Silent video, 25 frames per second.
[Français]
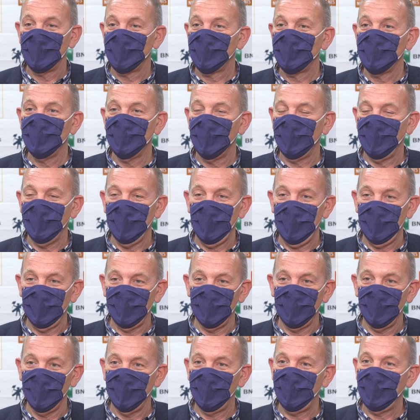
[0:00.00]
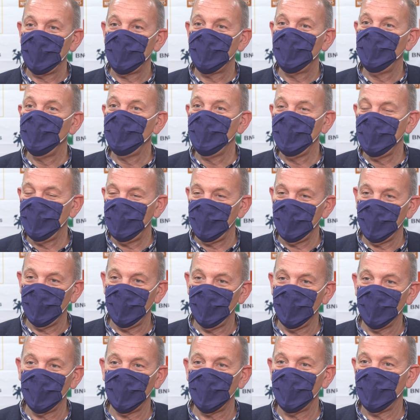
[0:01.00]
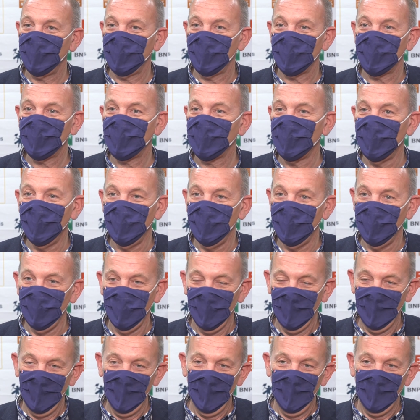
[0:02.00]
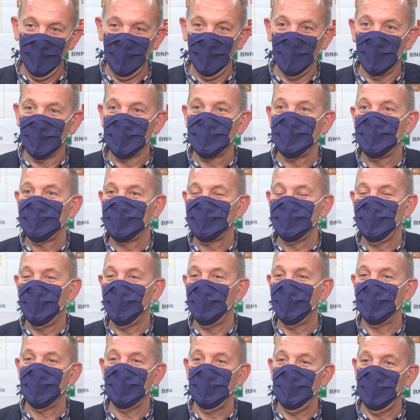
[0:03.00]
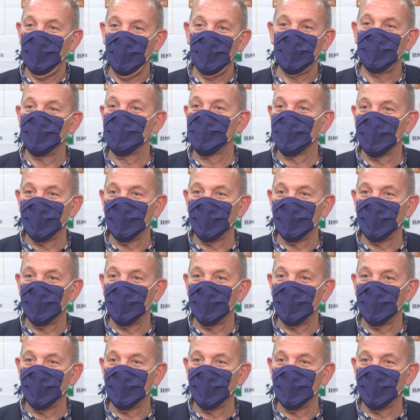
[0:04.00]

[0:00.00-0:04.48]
jour, ne fassent plus différence entre le handisport et les Jeux